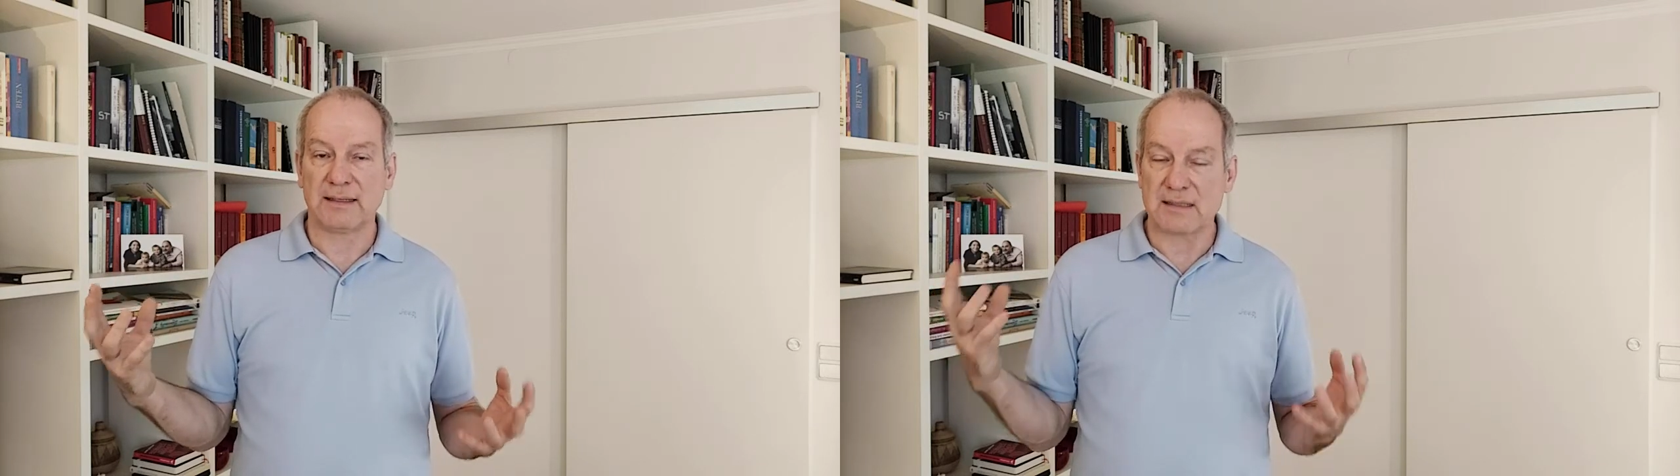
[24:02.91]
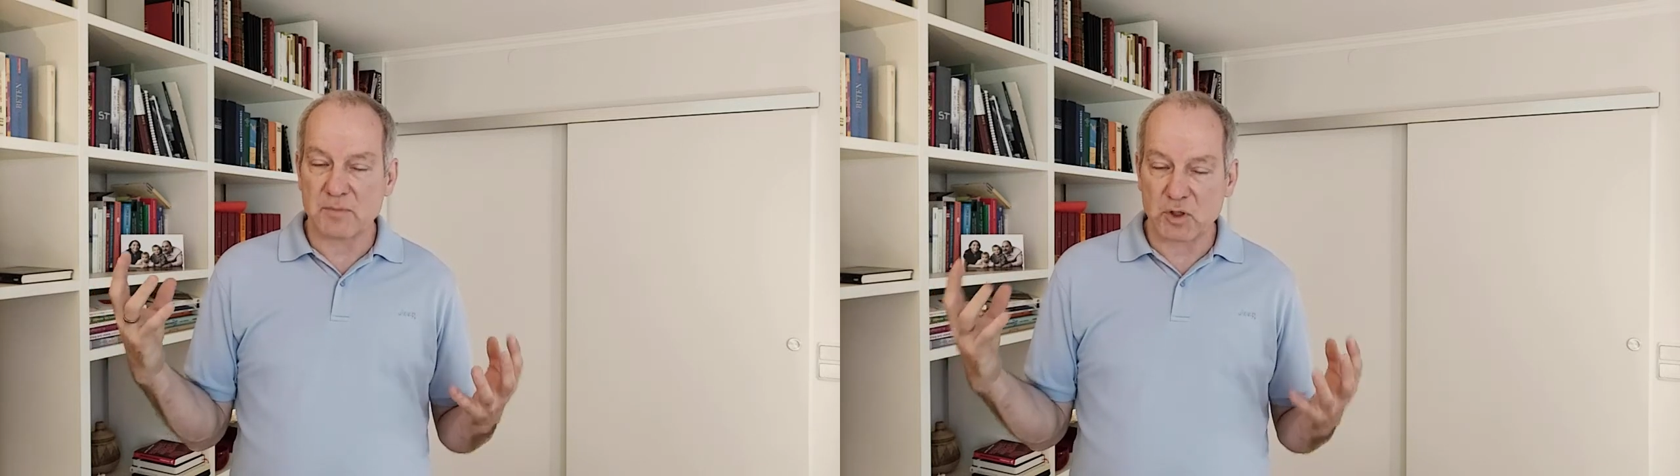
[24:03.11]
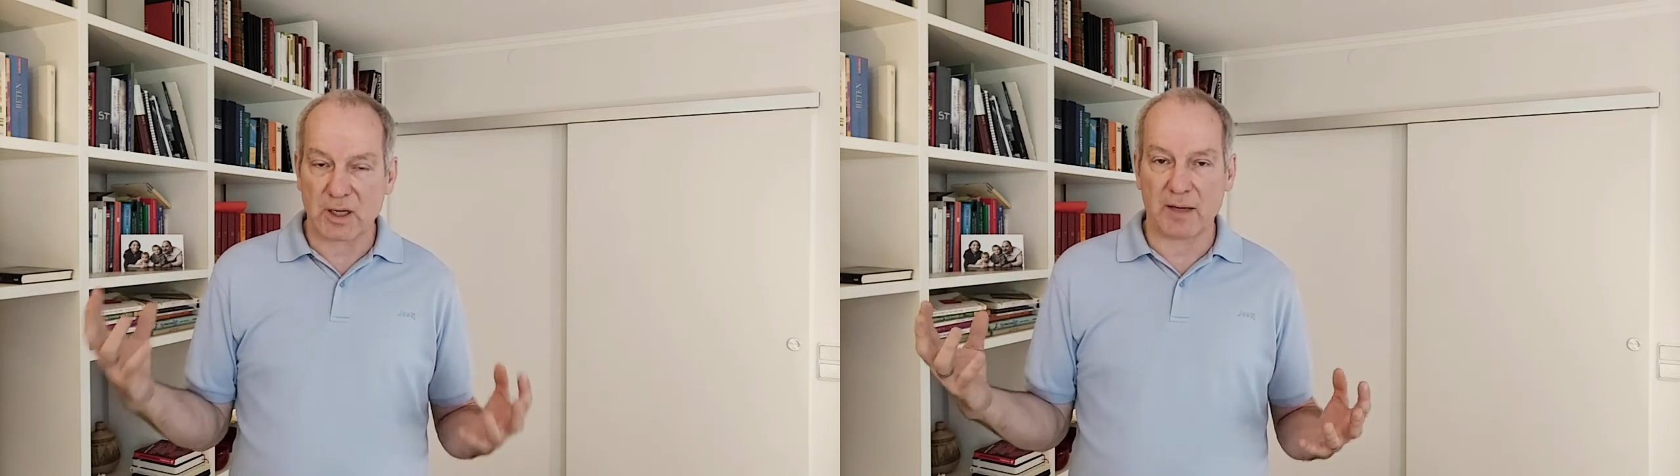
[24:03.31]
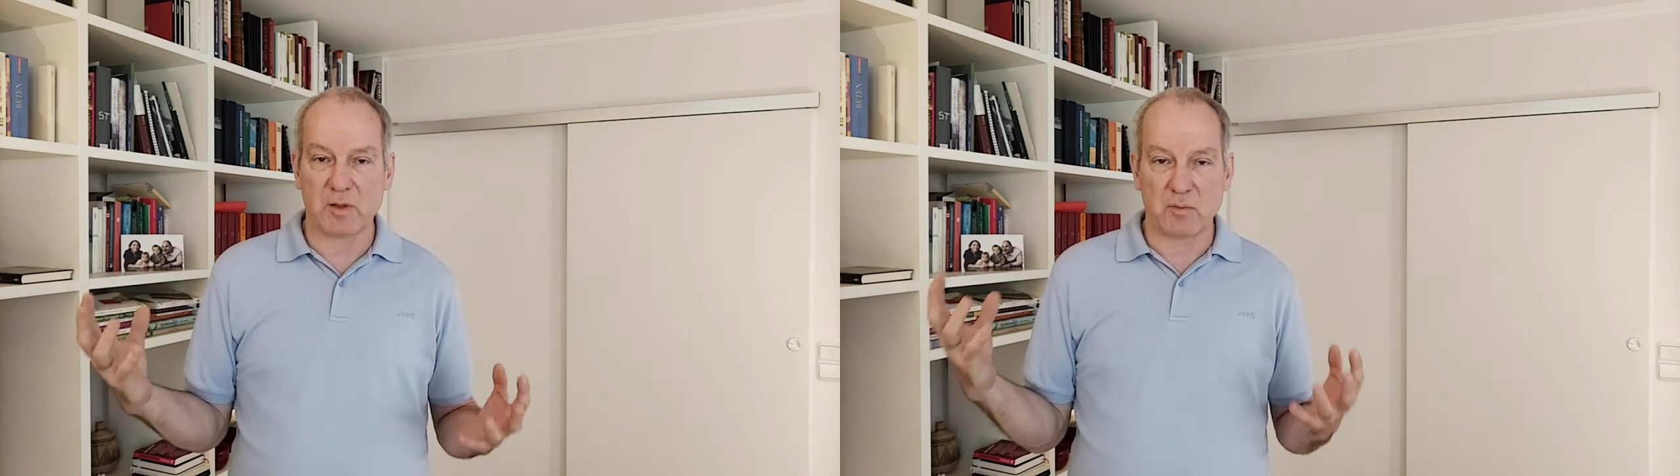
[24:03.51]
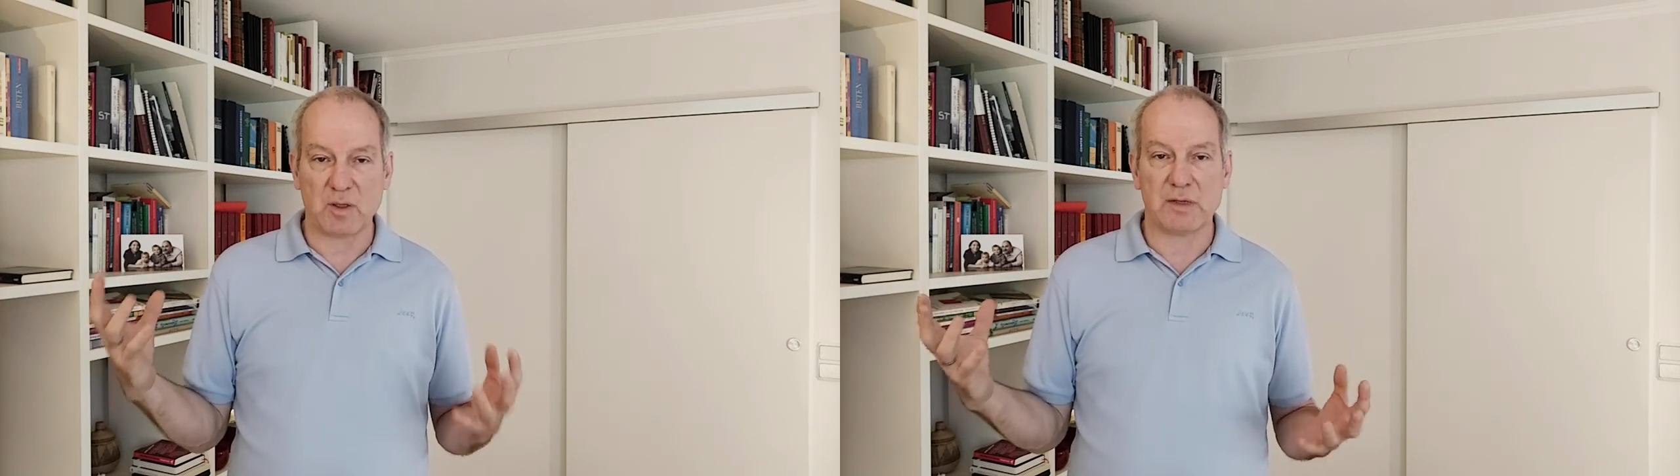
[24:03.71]
Das
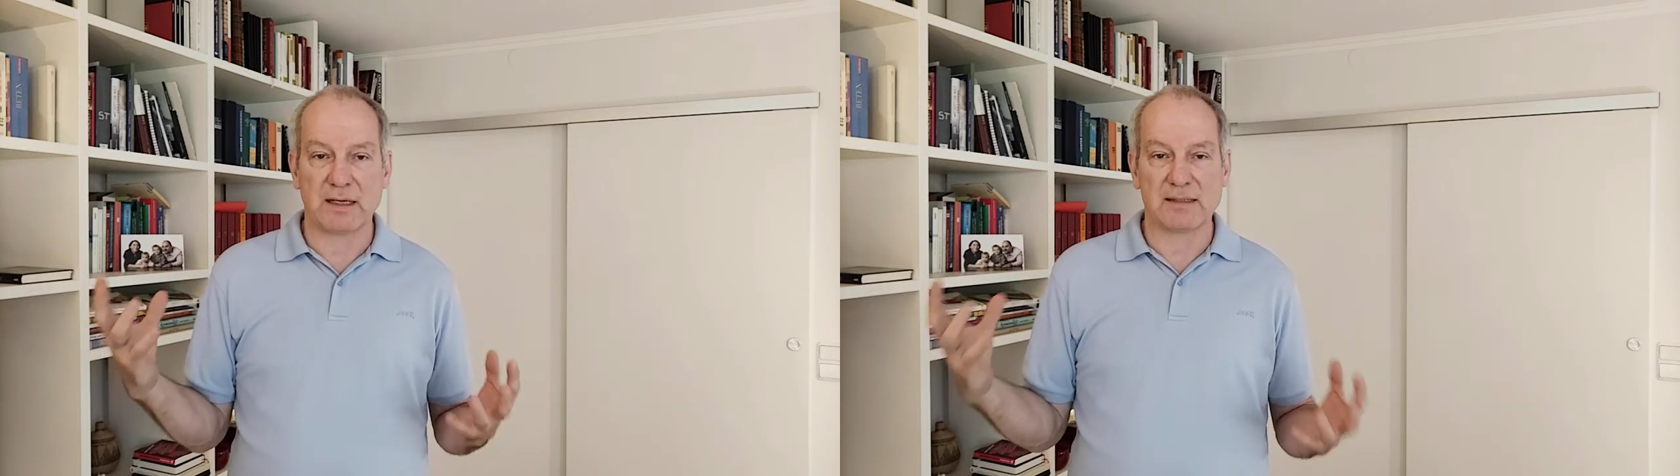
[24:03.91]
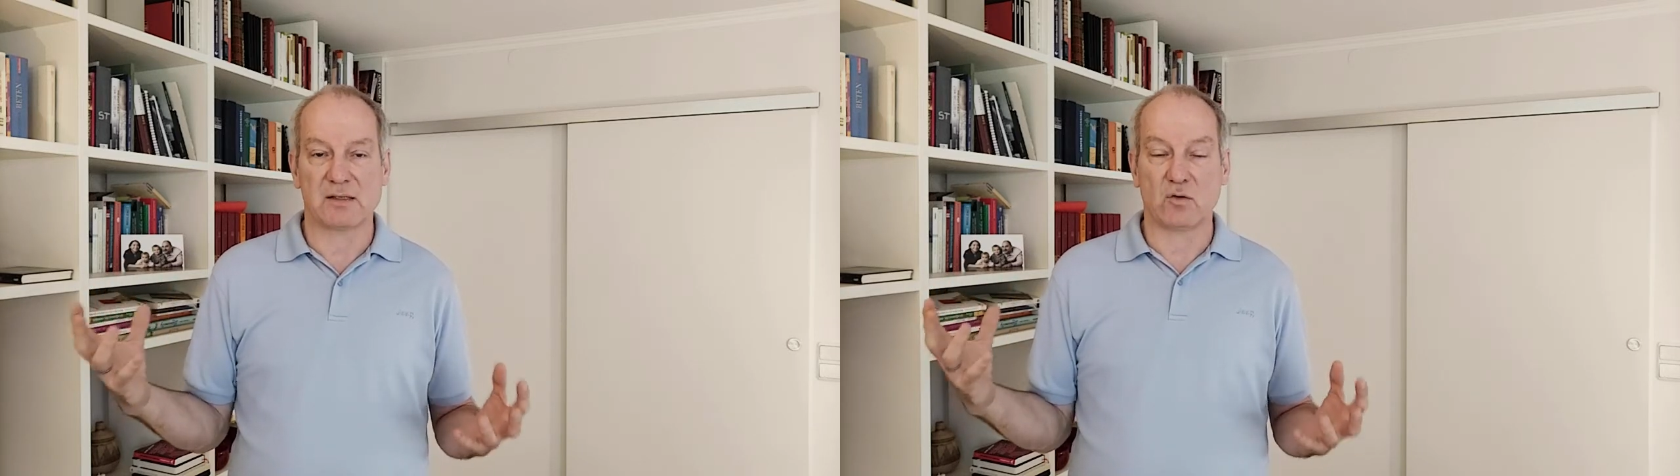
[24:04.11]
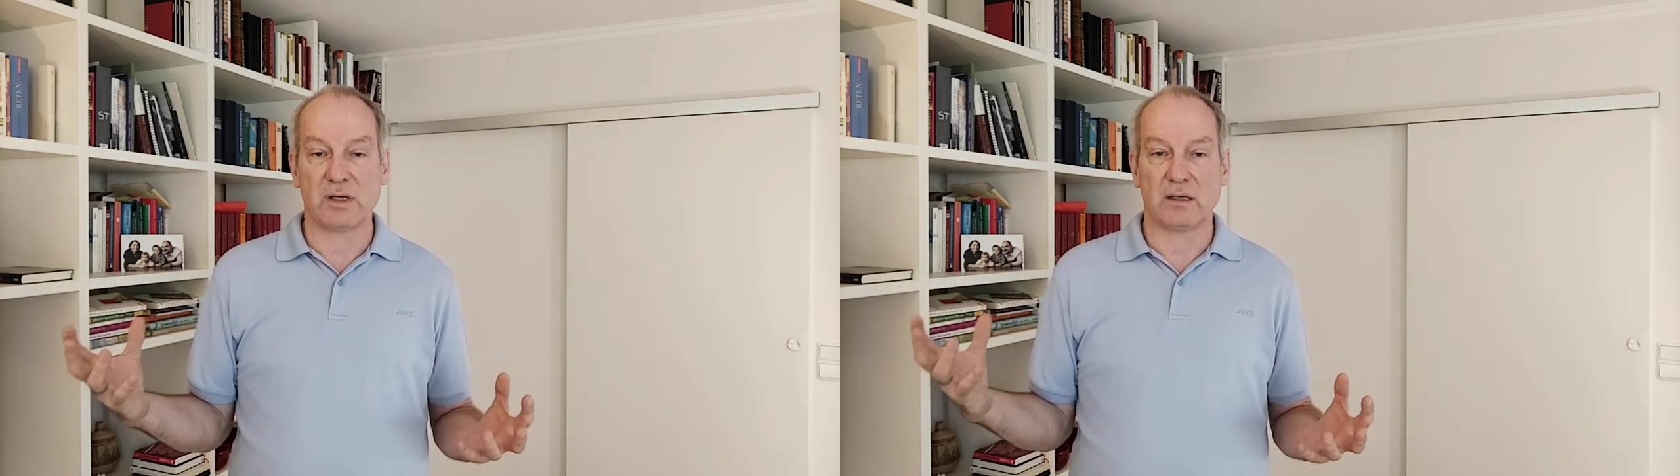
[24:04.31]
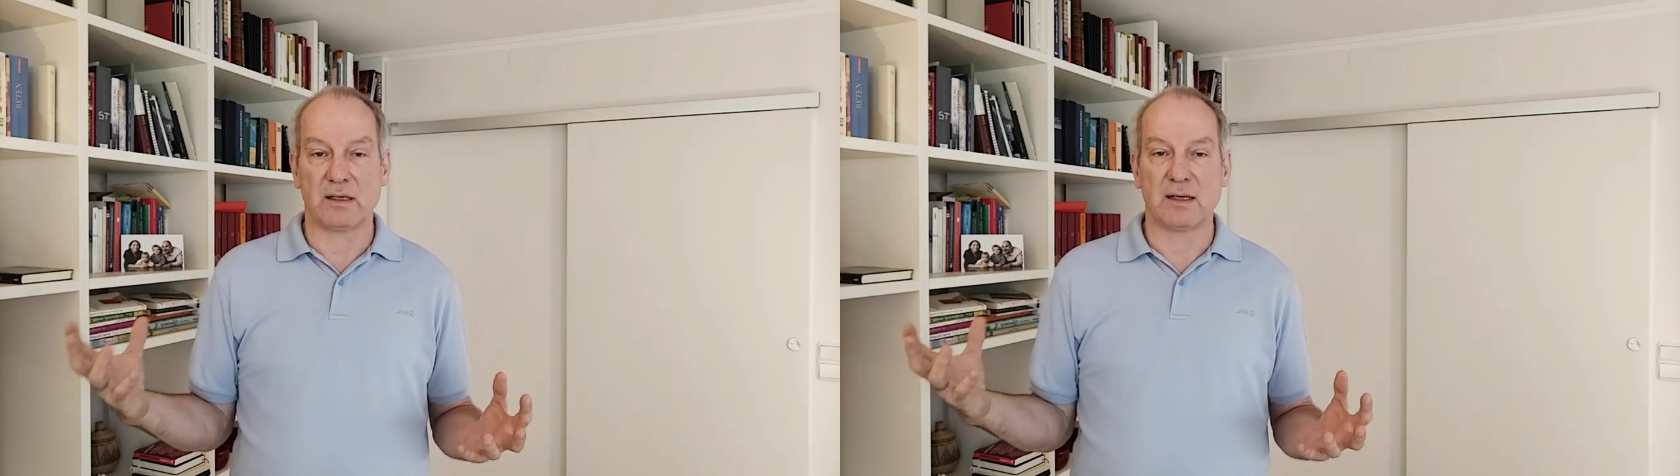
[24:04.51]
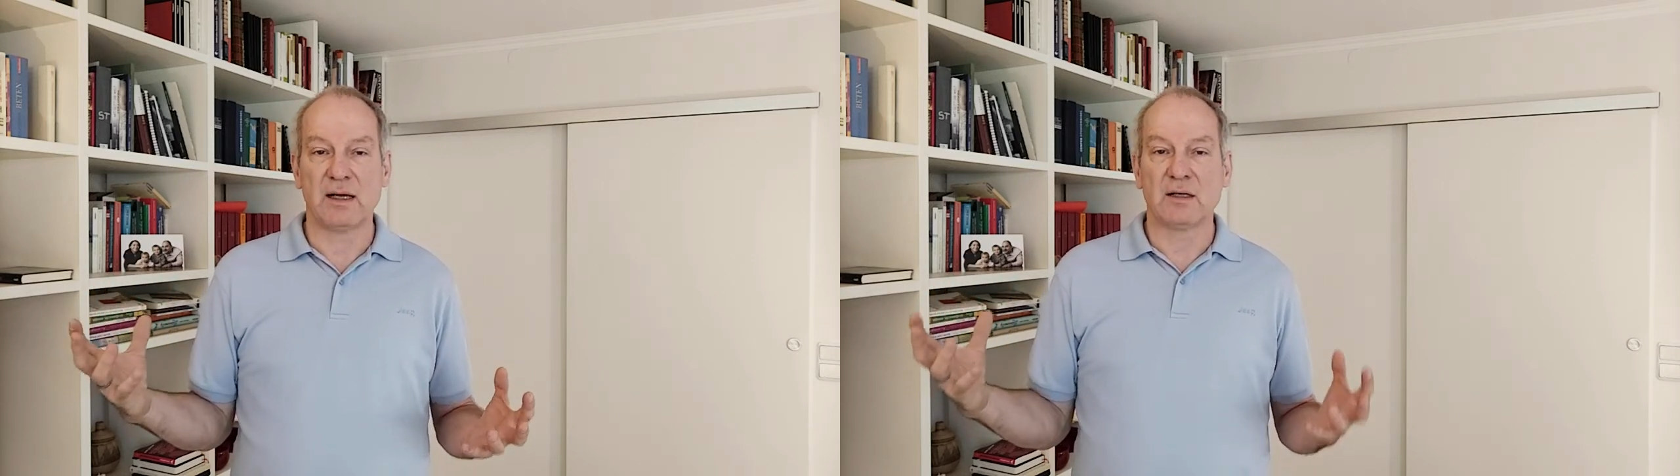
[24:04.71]
beschreibt die Bibel ganz
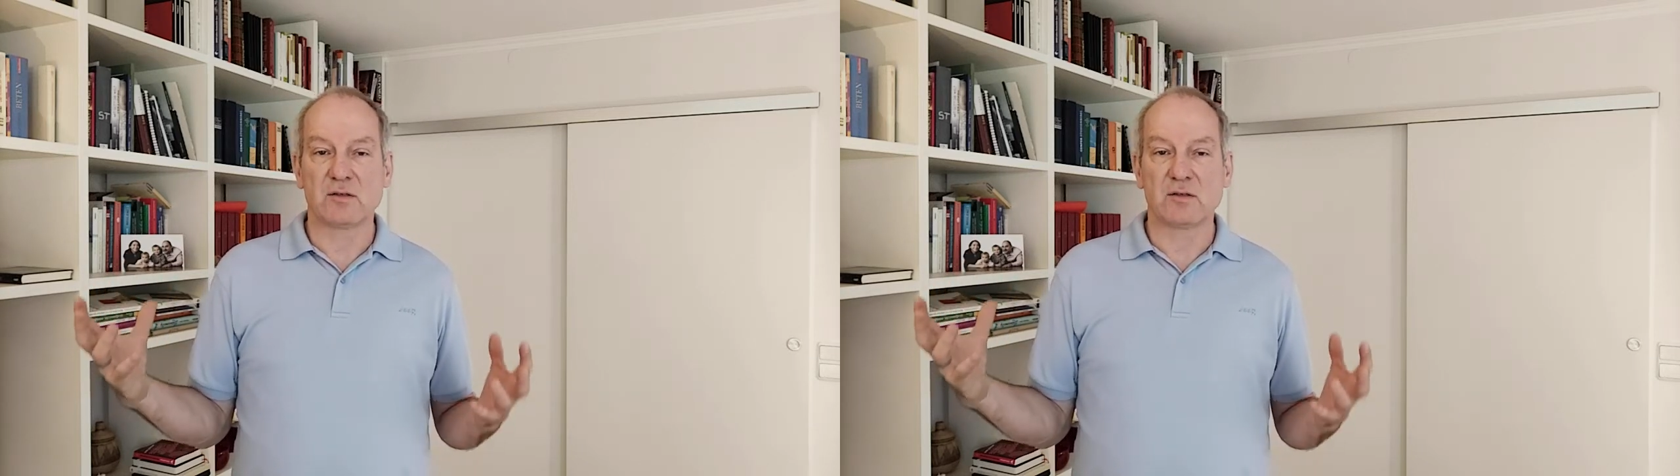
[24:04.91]
deutlich.